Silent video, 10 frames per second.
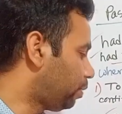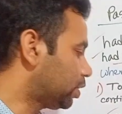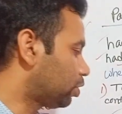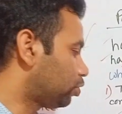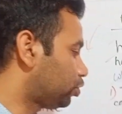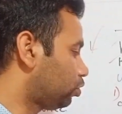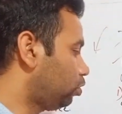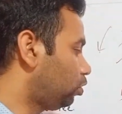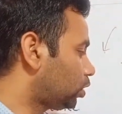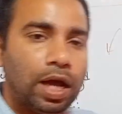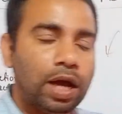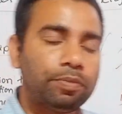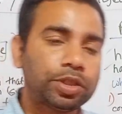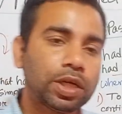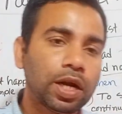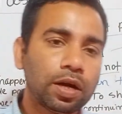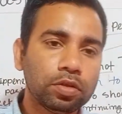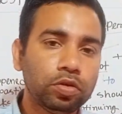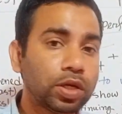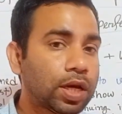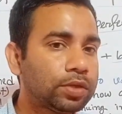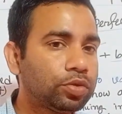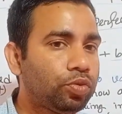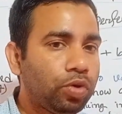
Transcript: বাধাগ্রস্ত হইল আমরা সারা রাত ধরে কাজ